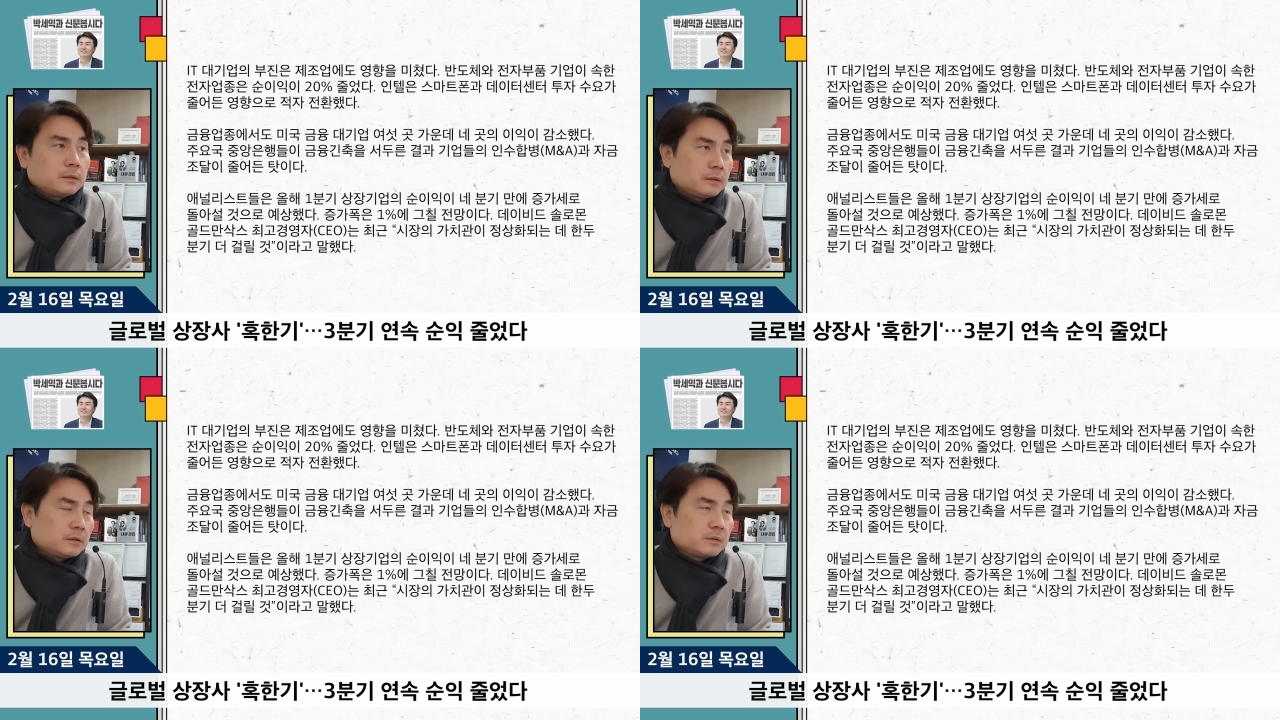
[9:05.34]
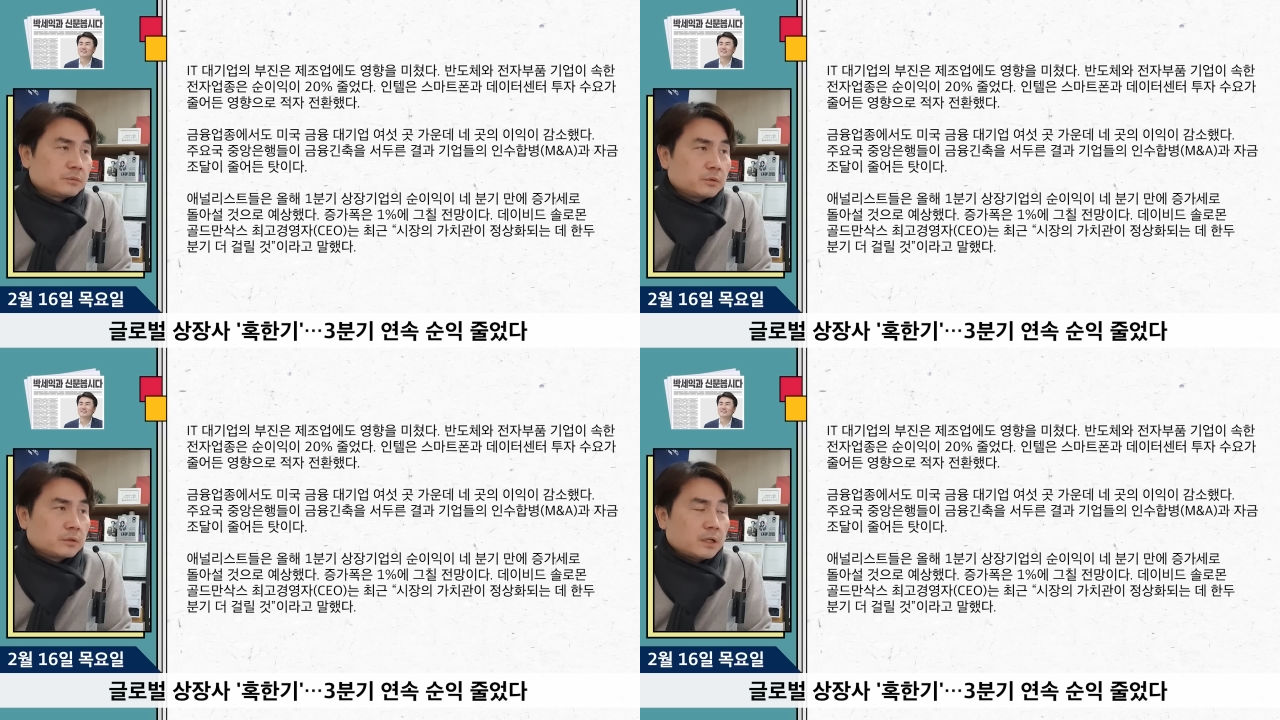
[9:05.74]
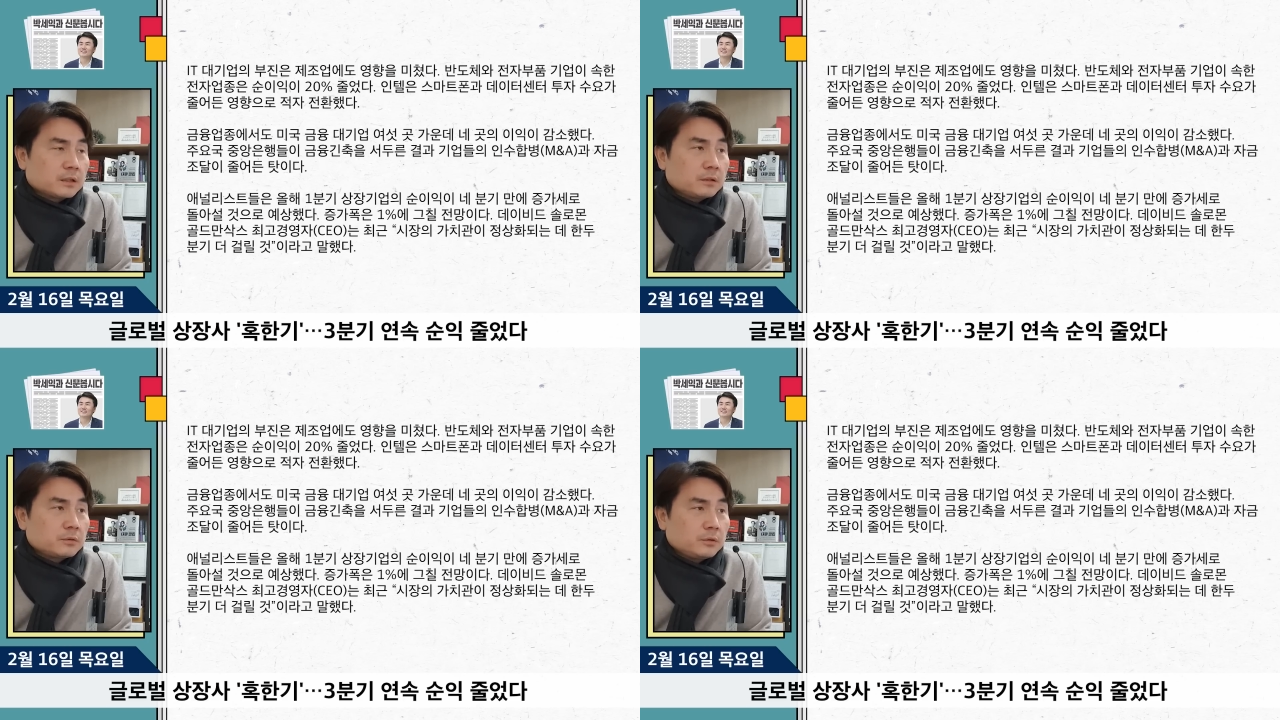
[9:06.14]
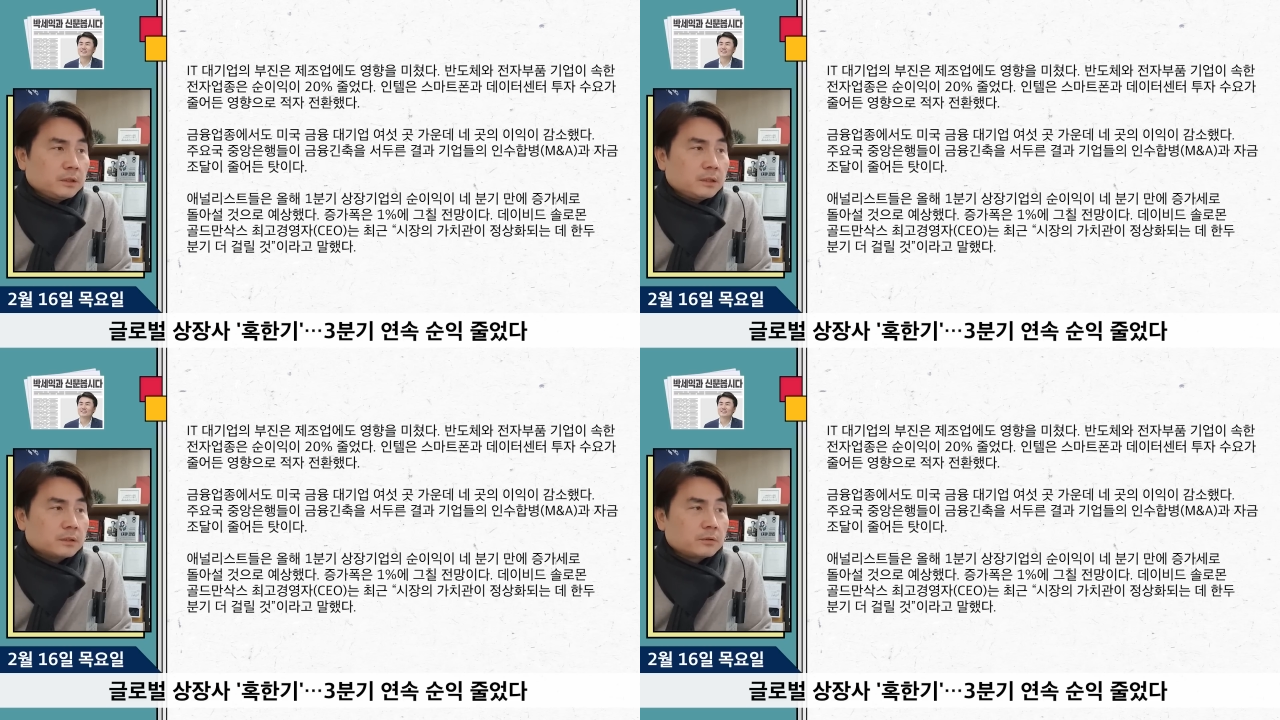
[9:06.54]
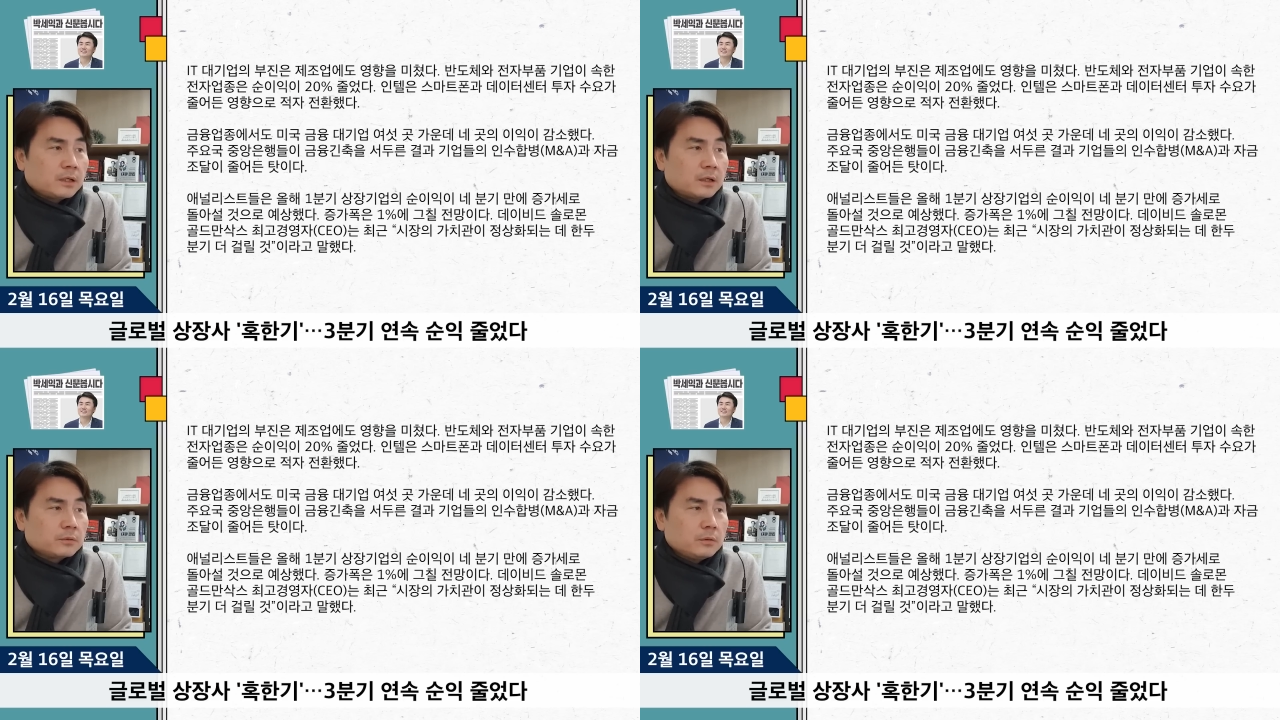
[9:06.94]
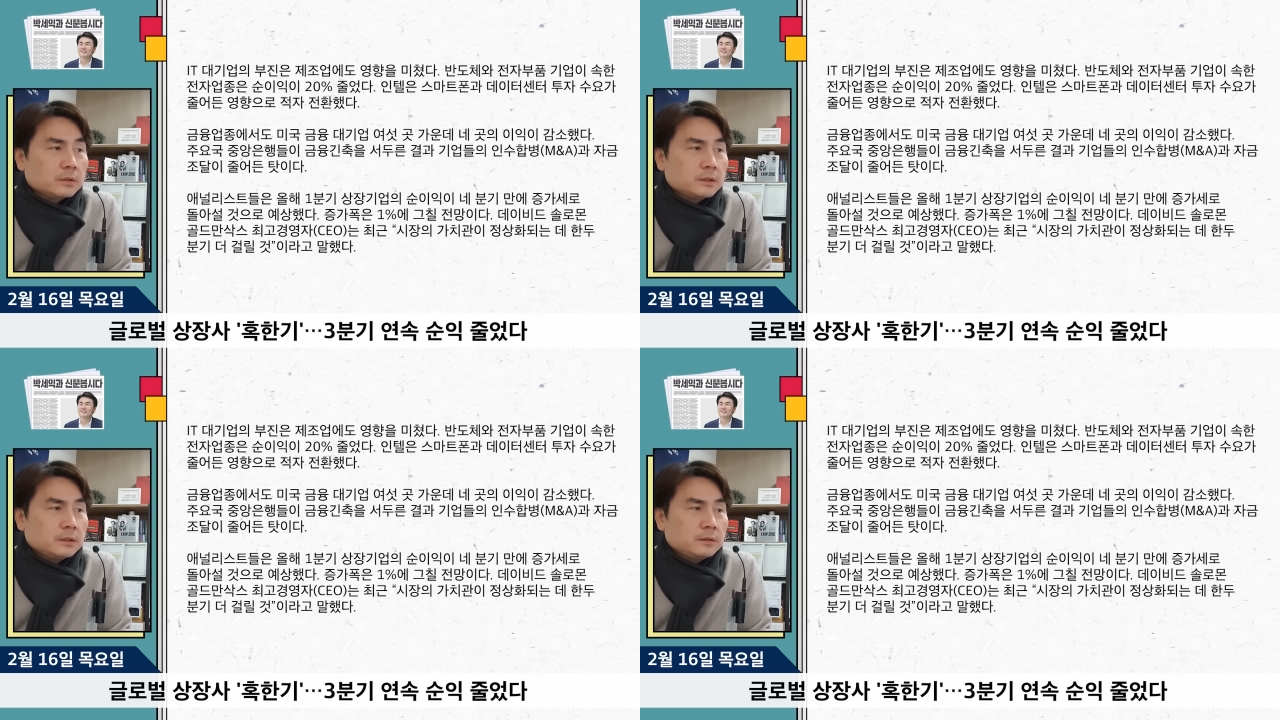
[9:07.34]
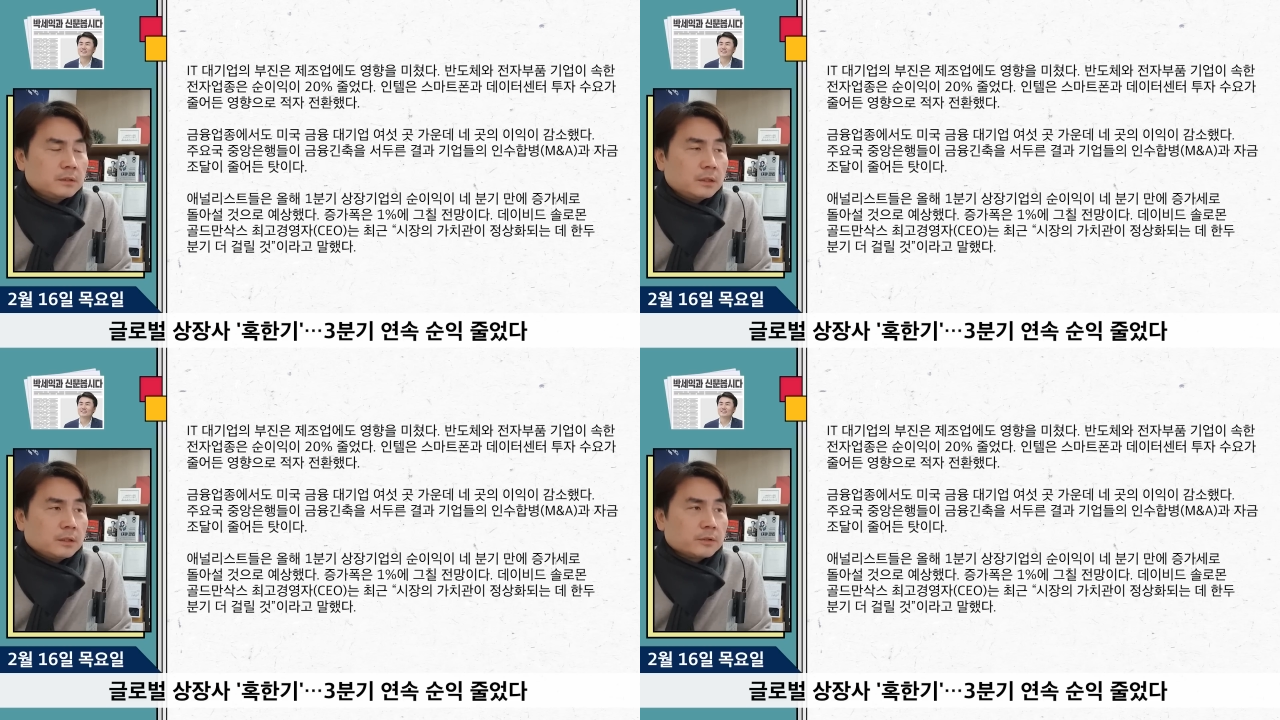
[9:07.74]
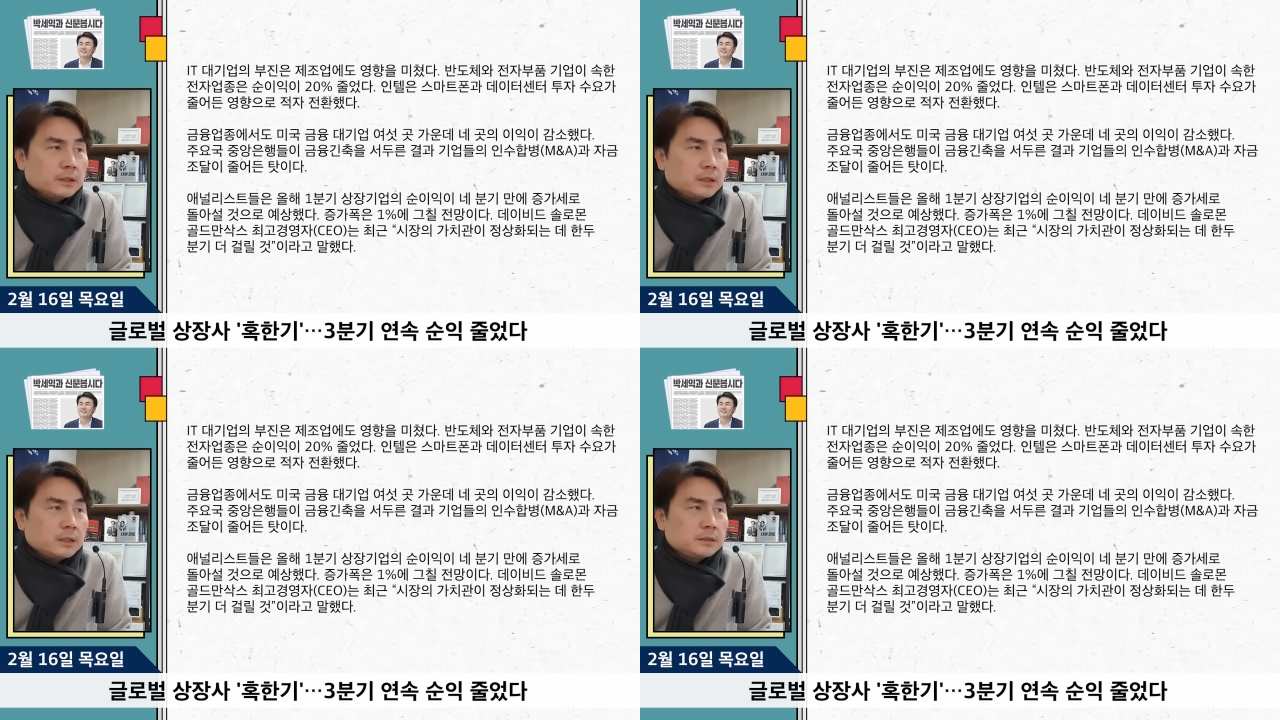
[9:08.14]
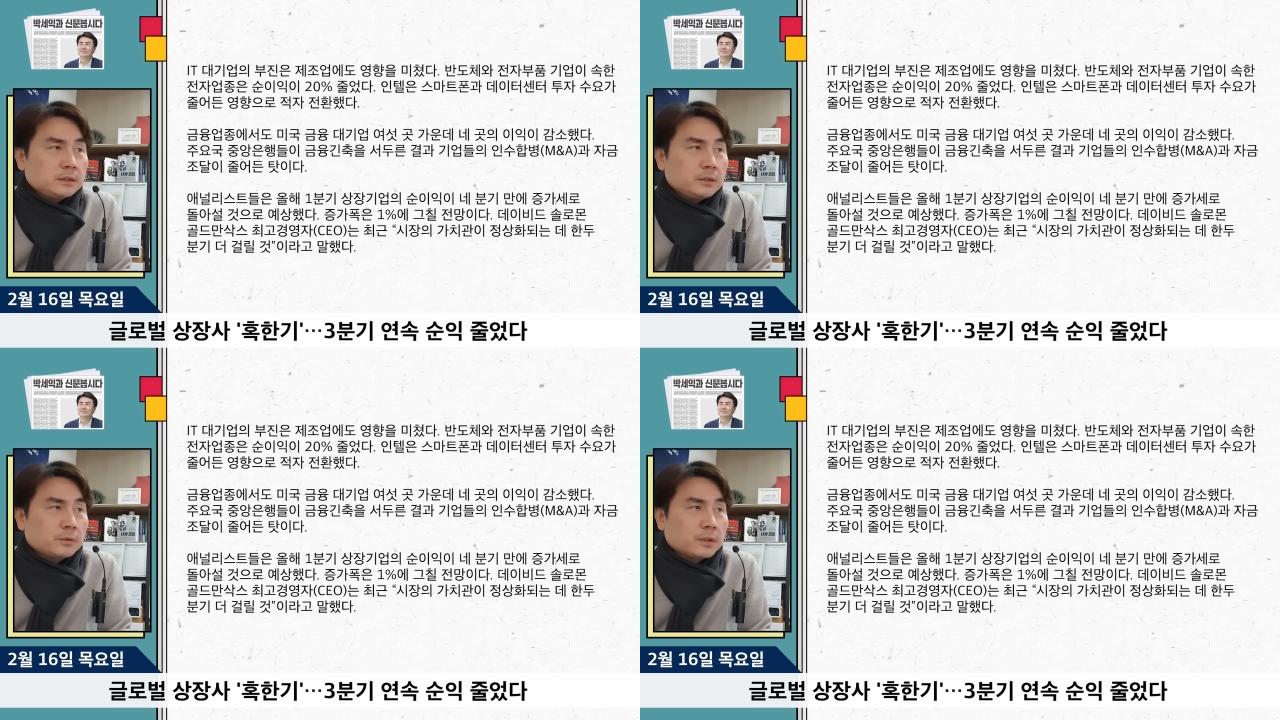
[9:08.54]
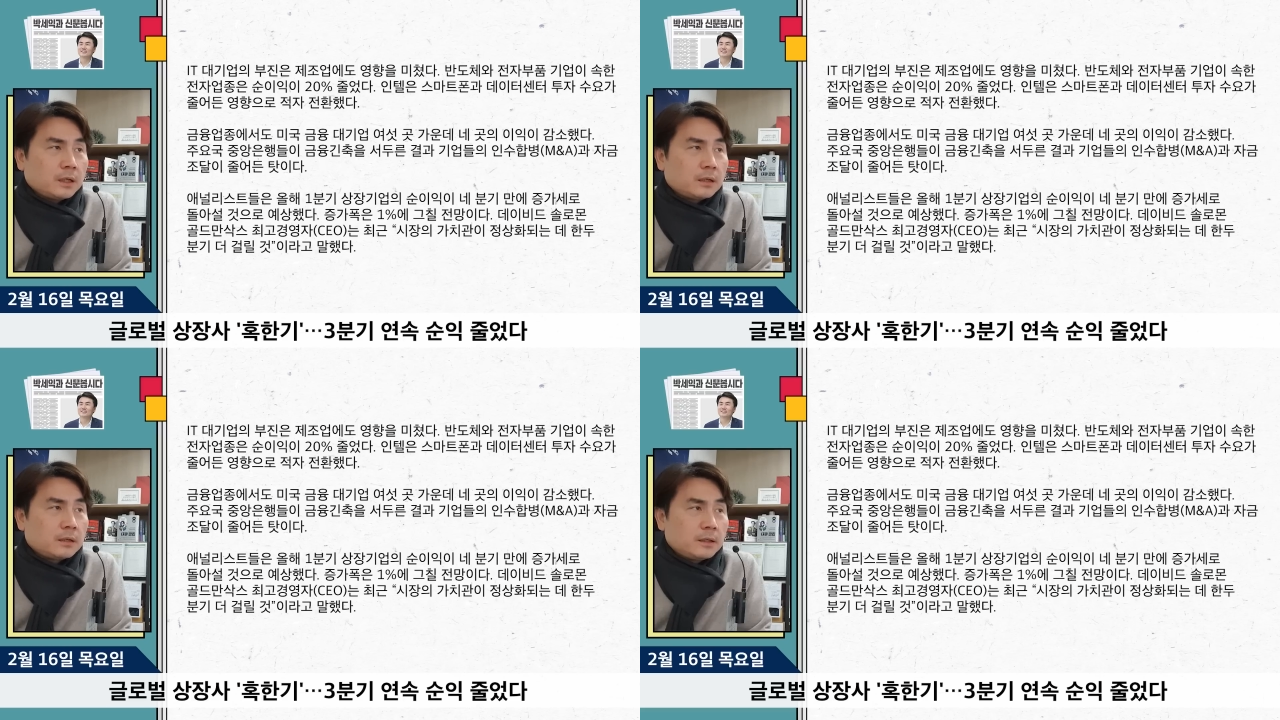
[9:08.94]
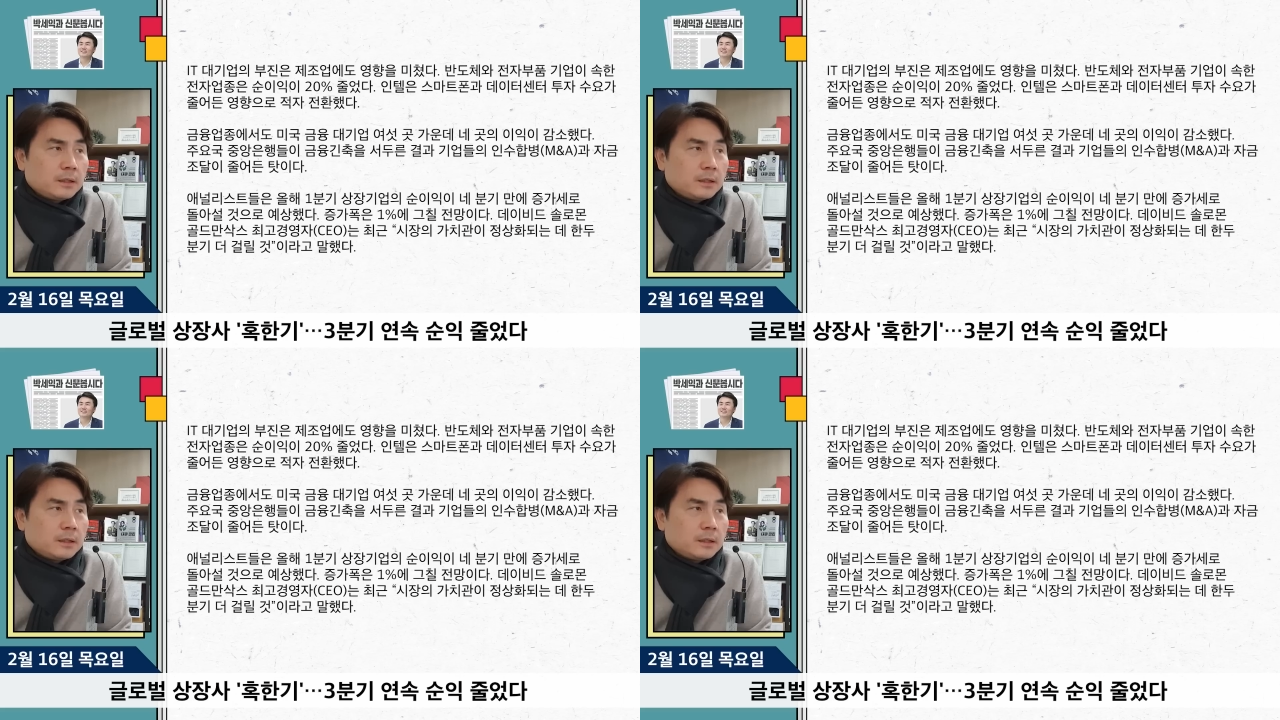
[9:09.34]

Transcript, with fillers: 어 또 가격도 인하도 하고, 그런 굉장히 씨이오가